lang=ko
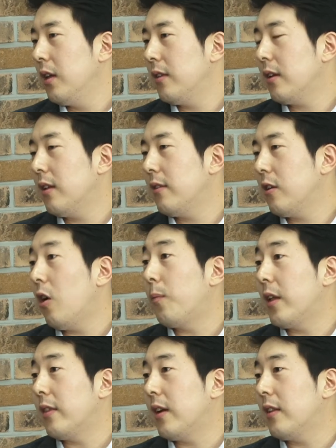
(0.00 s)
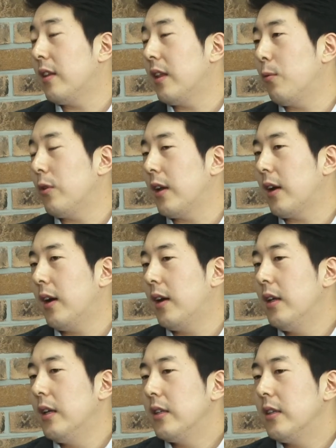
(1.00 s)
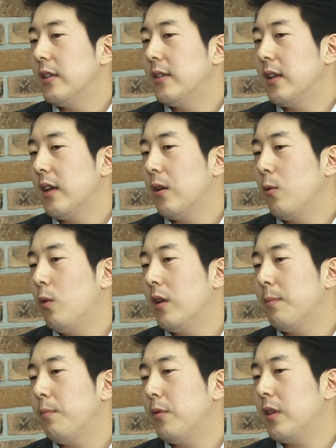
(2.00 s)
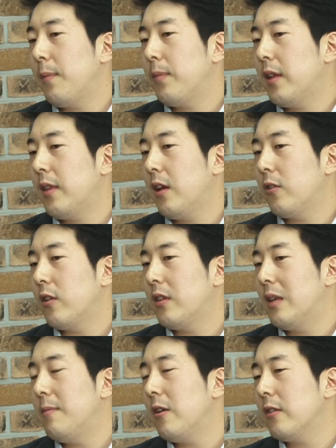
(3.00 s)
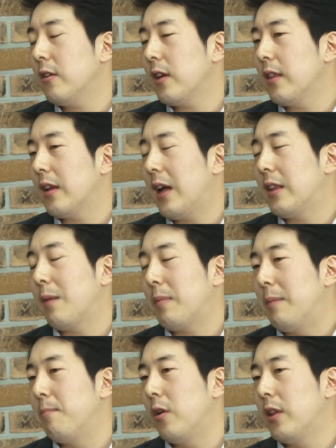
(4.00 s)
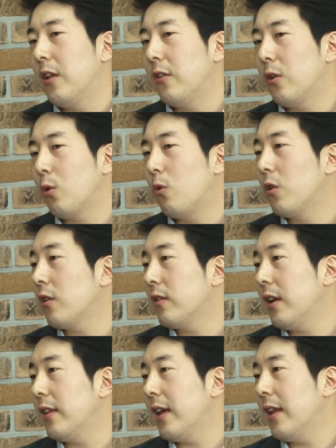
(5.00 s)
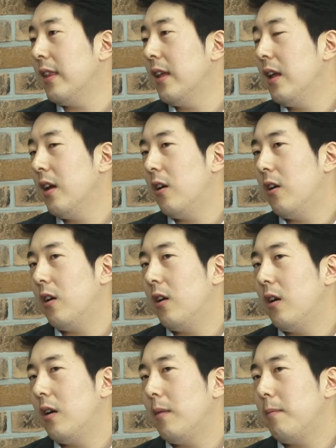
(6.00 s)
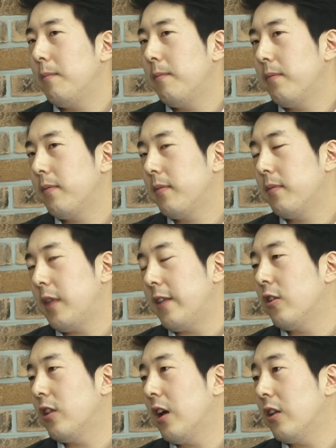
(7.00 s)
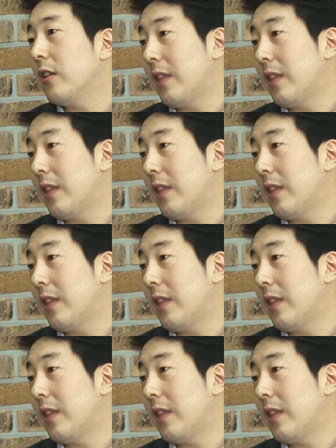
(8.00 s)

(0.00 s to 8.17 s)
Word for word: 시그니처가 업데이트가 되다 보니까 음. 실제 오아스프 탑텐의 어떤 치명적인 가장 빈번한 어떤 공격들에 대한 어, 대처나 대응이,